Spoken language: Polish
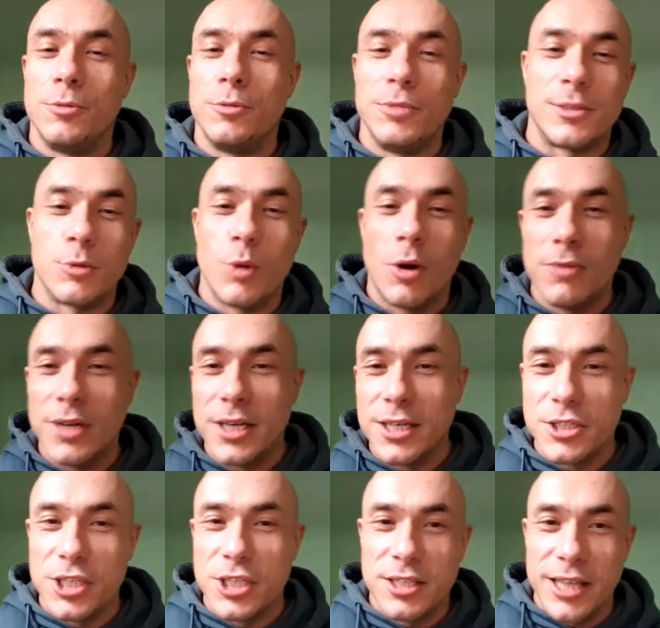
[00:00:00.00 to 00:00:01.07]
umysłowe,
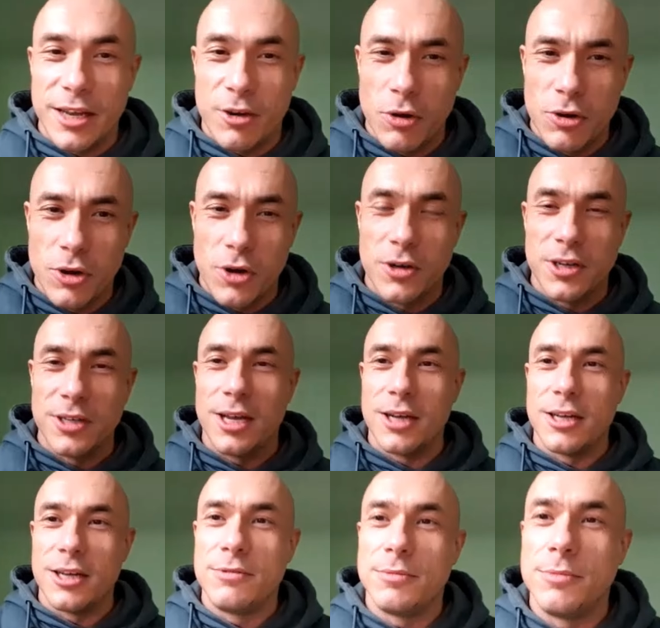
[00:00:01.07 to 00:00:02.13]
gdzie te mhm. kolory
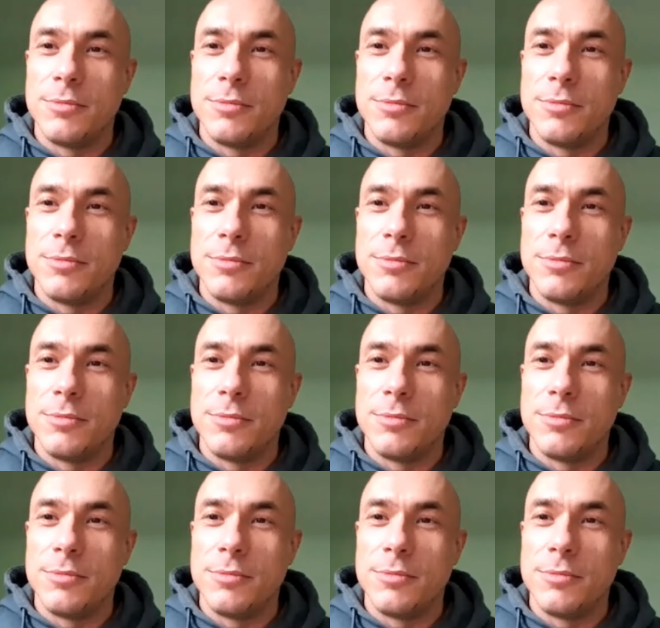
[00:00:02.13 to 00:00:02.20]
nagle